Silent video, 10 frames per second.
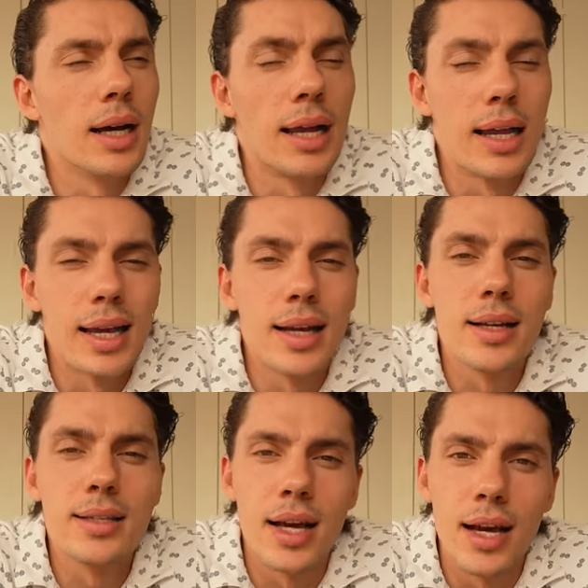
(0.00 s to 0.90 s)
Ein
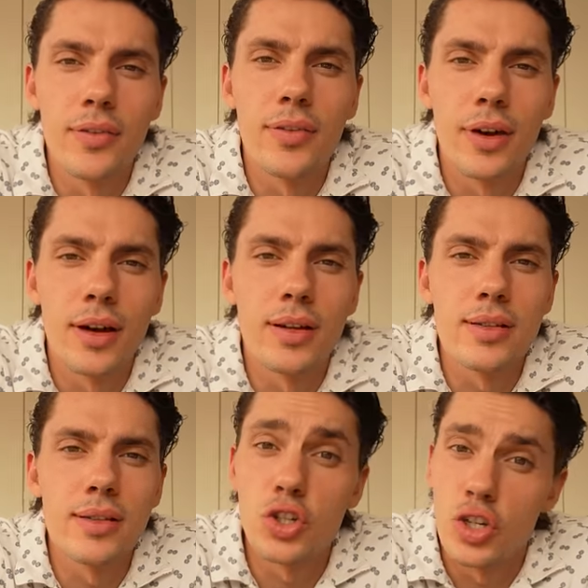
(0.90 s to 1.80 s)
leckeres,
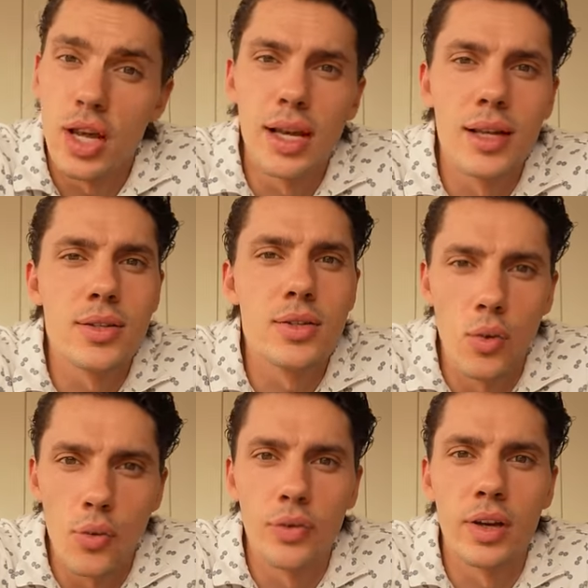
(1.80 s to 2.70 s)
einfaches,
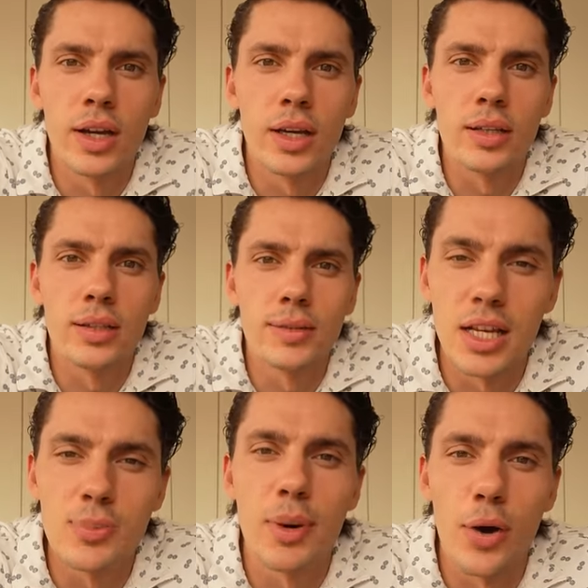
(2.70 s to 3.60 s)
schnelles
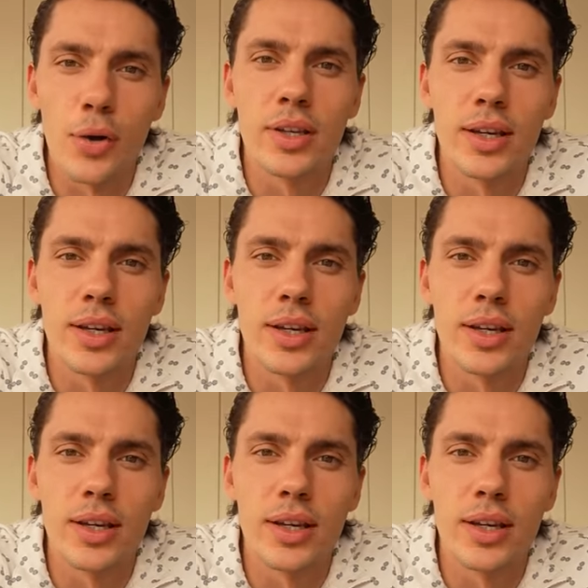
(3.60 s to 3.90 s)
Ofengericht. Das brauche ich